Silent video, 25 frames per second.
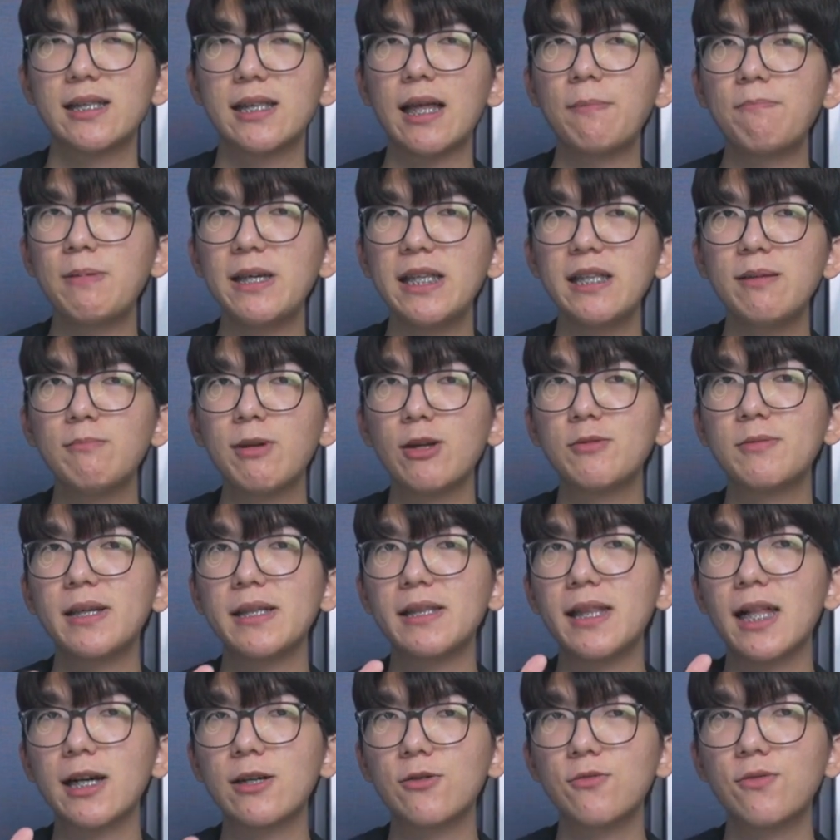tapi ini baru bisa
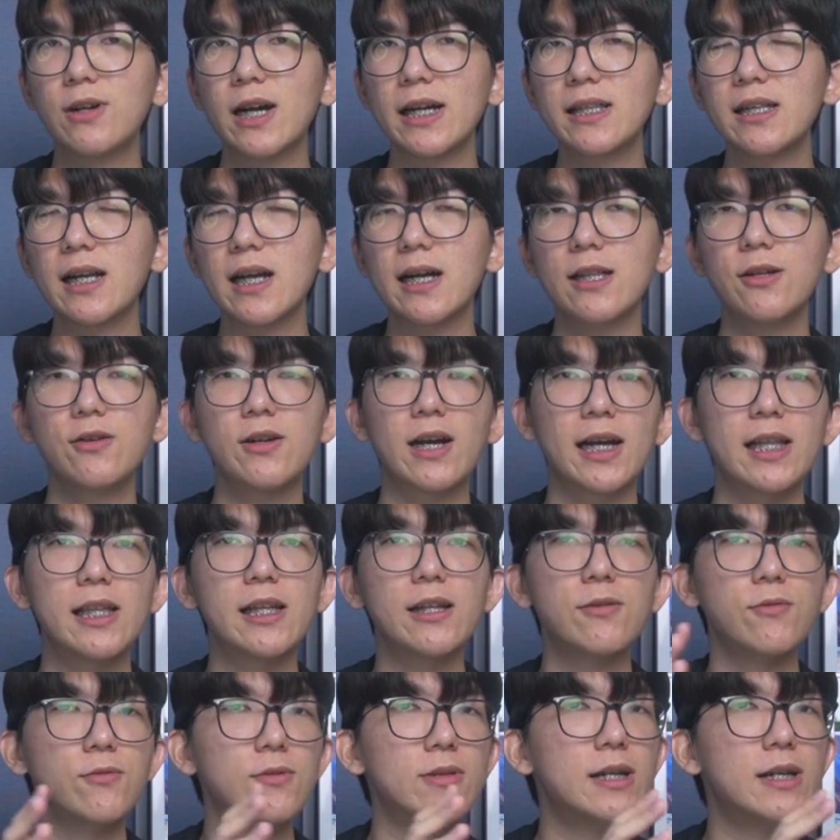dilakukan kalau kalian